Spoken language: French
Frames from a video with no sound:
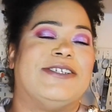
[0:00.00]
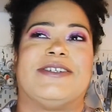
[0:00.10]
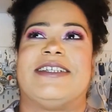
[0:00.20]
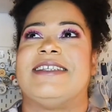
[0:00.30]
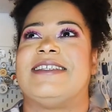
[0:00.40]
Genre,
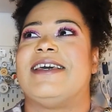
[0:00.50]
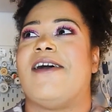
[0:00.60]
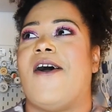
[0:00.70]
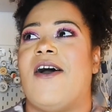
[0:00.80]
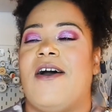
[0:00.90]
je disais,
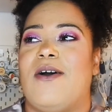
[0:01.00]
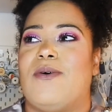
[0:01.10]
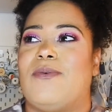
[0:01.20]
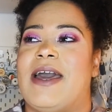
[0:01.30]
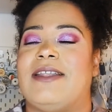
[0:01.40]
euh,
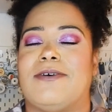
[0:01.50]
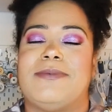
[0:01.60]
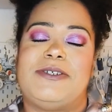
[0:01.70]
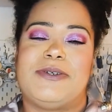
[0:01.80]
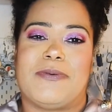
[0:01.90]
ouais, non,
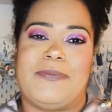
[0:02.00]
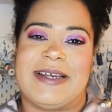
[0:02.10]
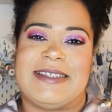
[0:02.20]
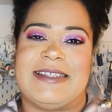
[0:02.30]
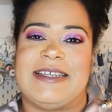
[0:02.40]
mais je suis
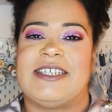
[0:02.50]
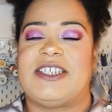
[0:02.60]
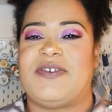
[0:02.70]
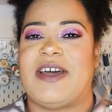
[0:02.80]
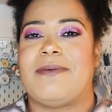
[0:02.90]
complexée, je
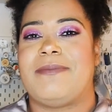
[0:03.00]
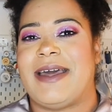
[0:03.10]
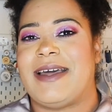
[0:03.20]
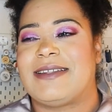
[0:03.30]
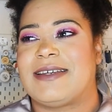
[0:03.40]
fais un
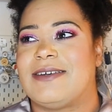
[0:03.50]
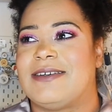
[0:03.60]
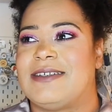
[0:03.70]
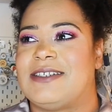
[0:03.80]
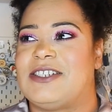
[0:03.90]
mètre,
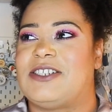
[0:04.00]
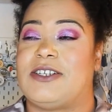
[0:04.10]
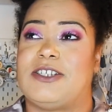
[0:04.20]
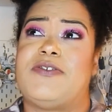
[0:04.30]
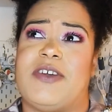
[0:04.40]
euh, je,
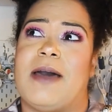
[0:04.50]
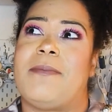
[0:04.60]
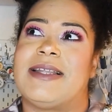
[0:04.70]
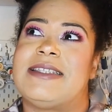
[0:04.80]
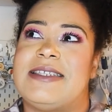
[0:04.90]
fais un
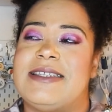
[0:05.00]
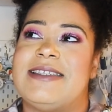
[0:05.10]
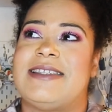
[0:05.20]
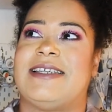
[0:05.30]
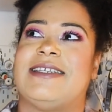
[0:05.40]
mètre
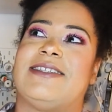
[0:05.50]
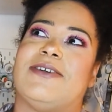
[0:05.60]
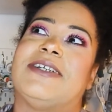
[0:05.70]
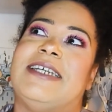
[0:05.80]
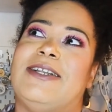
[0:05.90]
10 et
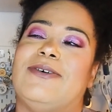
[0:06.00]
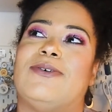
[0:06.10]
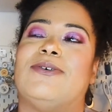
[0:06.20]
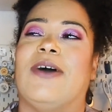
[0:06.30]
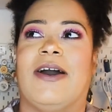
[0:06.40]
100 kilos.